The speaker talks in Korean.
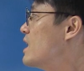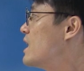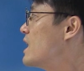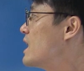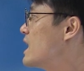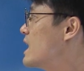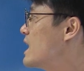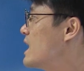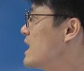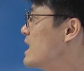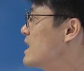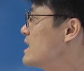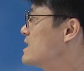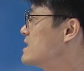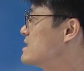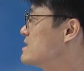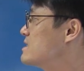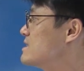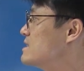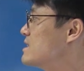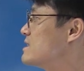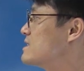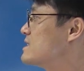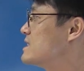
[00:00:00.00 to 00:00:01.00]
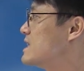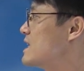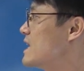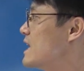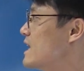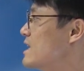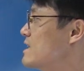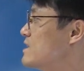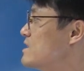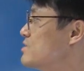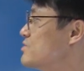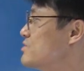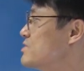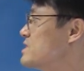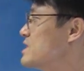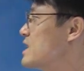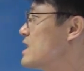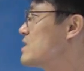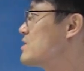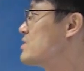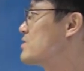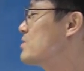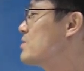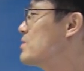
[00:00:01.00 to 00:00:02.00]
하한에는 제한을 두지
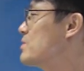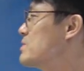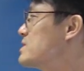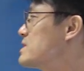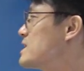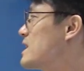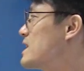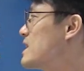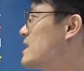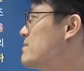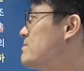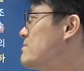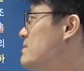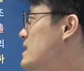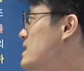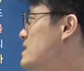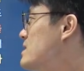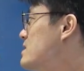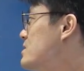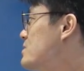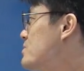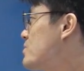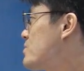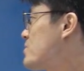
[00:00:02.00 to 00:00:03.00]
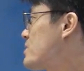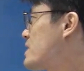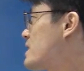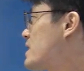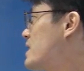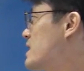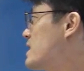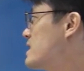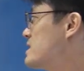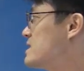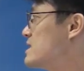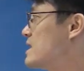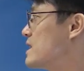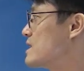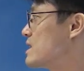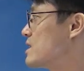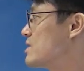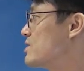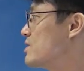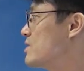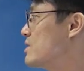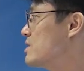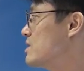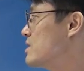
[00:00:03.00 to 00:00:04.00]
않고 상한만 이렇게
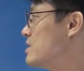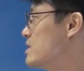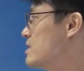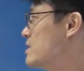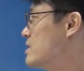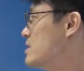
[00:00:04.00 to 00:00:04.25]
제한한 거